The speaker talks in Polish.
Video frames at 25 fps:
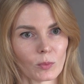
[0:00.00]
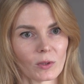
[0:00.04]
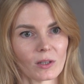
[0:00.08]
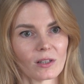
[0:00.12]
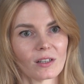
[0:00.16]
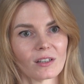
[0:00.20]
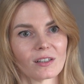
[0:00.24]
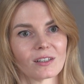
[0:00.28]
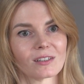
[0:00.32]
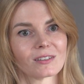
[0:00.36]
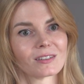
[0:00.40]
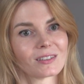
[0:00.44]

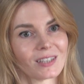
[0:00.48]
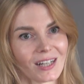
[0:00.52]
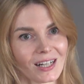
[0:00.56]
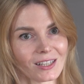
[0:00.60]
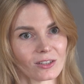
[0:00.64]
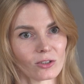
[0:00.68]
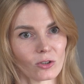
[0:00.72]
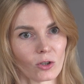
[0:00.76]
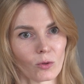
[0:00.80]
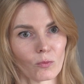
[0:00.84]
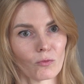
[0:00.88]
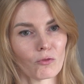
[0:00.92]
e,
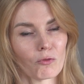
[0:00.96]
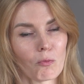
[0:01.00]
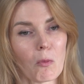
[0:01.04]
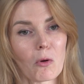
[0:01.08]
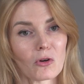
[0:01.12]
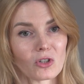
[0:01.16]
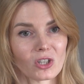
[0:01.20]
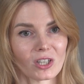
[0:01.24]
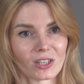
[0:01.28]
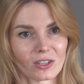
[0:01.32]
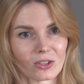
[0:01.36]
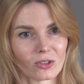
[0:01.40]
trendom w
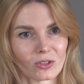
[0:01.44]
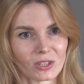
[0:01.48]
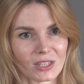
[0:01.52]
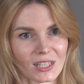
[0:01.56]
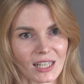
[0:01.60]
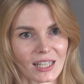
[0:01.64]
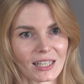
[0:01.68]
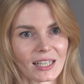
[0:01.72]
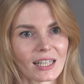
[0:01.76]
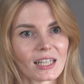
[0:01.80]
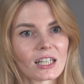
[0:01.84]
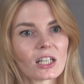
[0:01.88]
morzach i
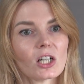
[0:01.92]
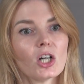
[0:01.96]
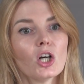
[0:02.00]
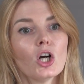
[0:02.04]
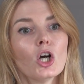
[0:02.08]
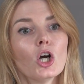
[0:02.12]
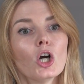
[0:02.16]
oceanach,